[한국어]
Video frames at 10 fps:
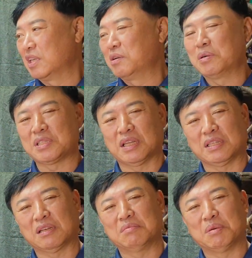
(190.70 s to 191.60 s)
2월생
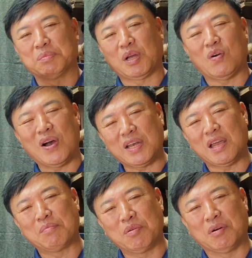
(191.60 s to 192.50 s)
학생들은 뭡니까
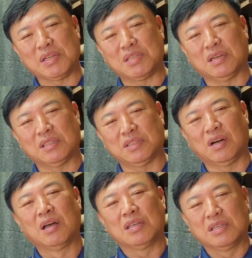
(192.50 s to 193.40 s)
화려함이 와서 그죠
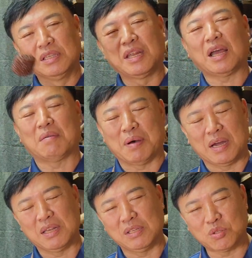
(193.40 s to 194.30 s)
연애가
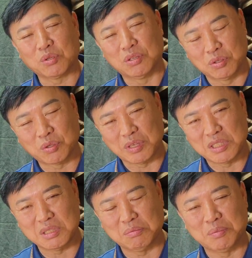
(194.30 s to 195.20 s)
많이 소,
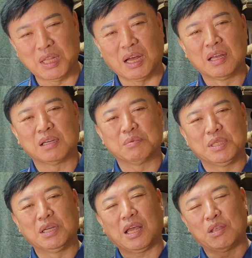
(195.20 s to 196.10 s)
요동이칩니다. 그러면
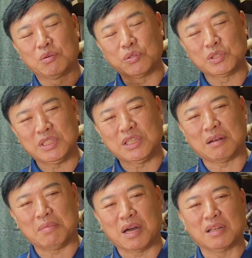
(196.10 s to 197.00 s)
연애가
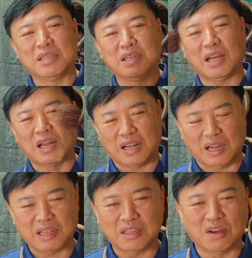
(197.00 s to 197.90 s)
요동친다는 말은 연애가
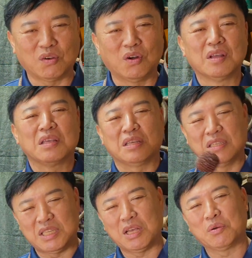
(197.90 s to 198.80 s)
나가기도 하고 예,
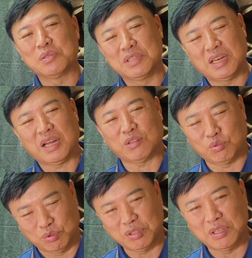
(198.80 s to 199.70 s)
새로운 연애가
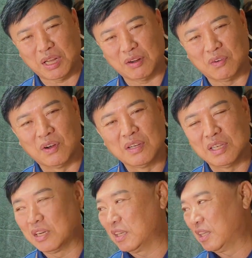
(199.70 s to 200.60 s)
들어오기도 하고
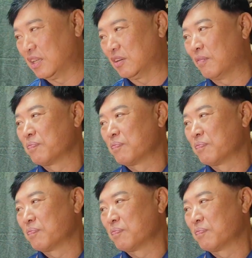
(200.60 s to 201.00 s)
이렇게 되죠.